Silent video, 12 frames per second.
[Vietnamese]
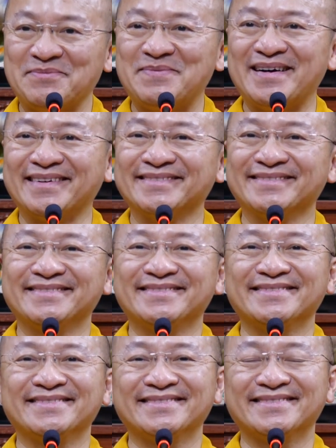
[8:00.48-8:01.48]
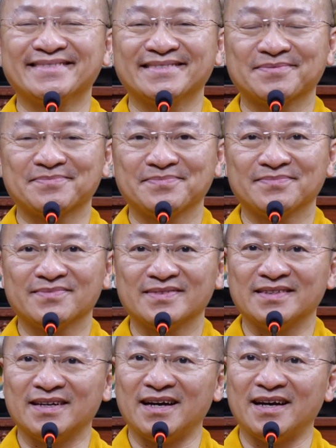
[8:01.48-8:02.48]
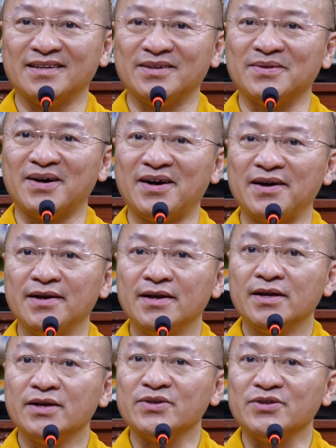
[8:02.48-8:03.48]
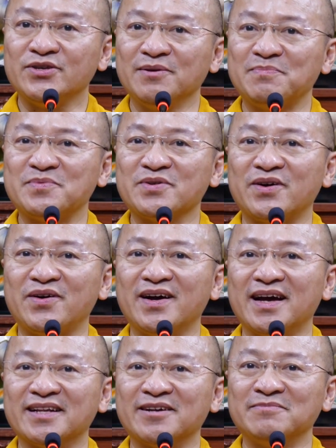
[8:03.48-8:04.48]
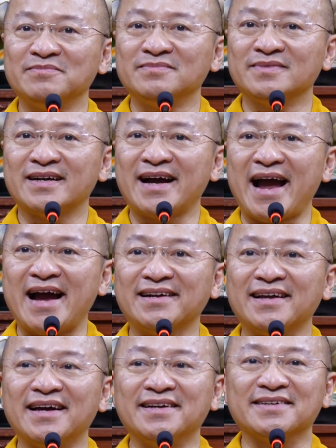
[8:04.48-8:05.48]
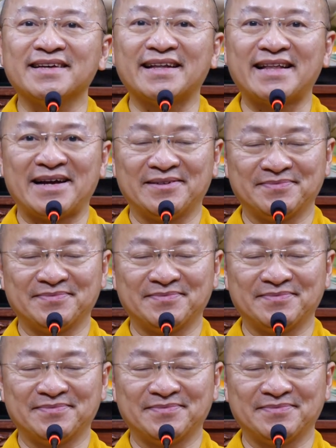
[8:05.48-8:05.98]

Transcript: hơn. Và điều đó giúp cho hệ thống kháng thể được gia tăng.